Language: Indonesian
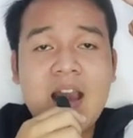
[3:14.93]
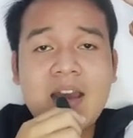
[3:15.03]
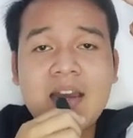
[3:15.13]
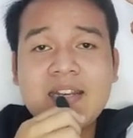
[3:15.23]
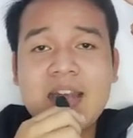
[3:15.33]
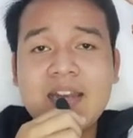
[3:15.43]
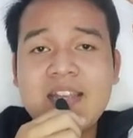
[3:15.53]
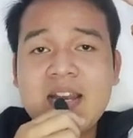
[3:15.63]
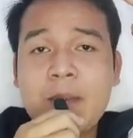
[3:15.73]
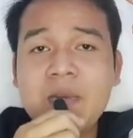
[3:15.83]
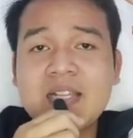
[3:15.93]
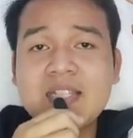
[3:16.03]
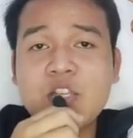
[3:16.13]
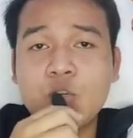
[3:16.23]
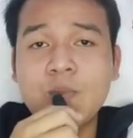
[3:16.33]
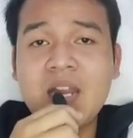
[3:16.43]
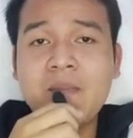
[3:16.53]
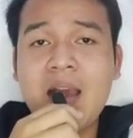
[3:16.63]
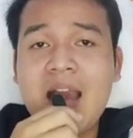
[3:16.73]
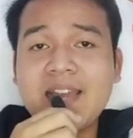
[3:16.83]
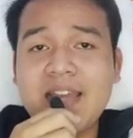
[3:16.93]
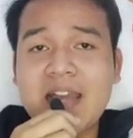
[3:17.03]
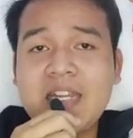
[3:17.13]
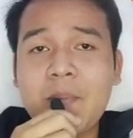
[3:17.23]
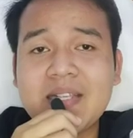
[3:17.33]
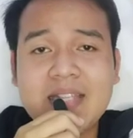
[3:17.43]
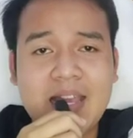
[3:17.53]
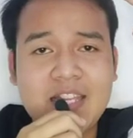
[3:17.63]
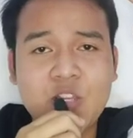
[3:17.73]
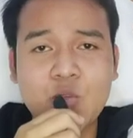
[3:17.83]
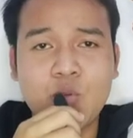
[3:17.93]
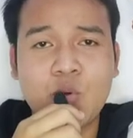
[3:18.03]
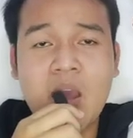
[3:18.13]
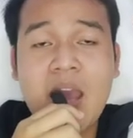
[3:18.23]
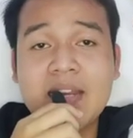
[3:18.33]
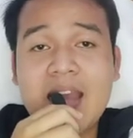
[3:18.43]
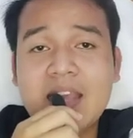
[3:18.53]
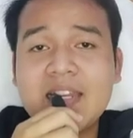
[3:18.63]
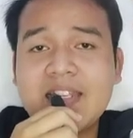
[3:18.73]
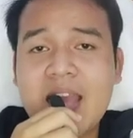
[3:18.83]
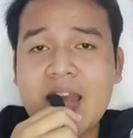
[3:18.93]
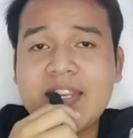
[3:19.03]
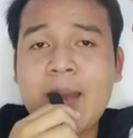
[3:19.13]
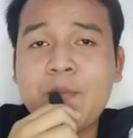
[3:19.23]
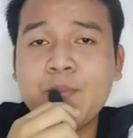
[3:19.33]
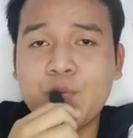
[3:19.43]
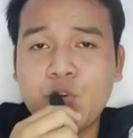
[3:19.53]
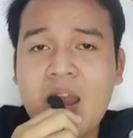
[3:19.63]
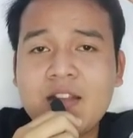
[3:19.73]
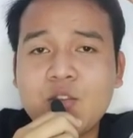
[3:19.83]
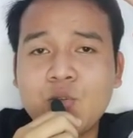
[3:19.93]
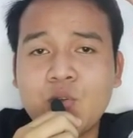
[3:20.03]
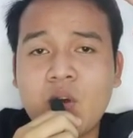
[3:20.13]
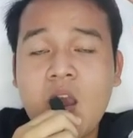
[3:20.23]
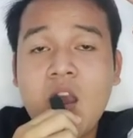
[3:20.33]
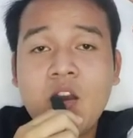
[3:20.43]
Karena dia gak bisa senyum dan bahagia di pesta itu. Dan akhirnya dia pun pulang tuh.